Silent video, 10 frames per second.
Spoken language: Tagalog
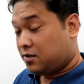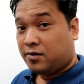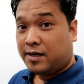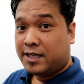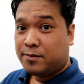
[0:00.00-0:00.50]
So
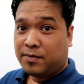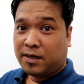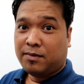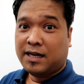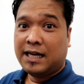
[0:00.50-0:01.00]
guys,
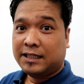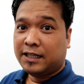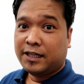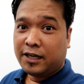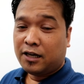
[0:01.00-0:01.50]
pag
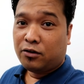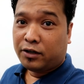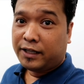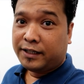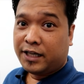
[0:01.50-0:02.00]
mag-attend kayo ng
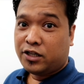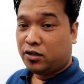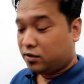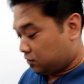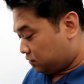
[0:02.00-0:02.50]
orientation,